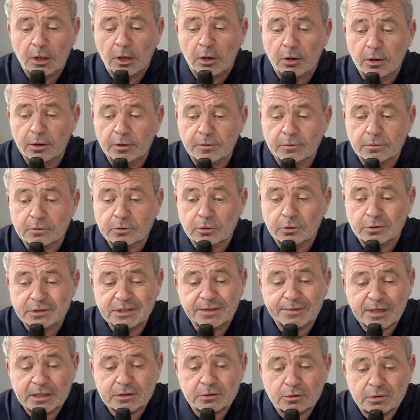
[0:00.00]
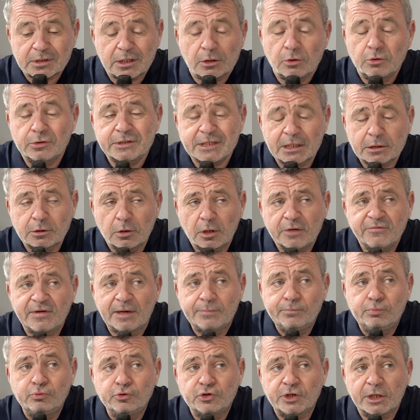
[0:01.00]
euh, dire bah, le secteur il va
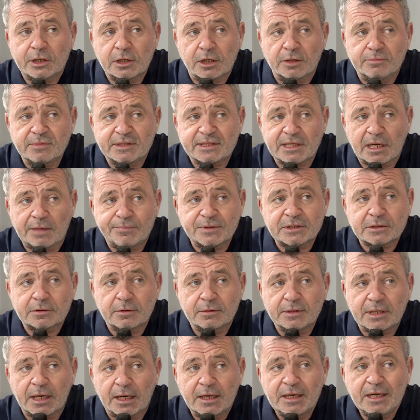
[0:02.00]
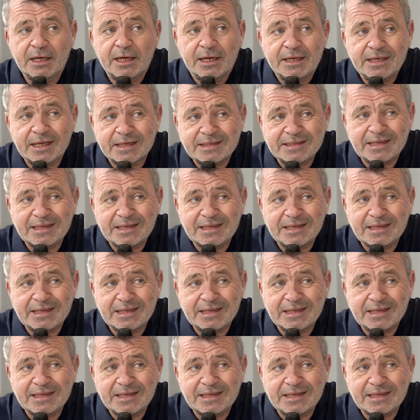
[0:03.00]
bouger comme ça parce qu'il y a,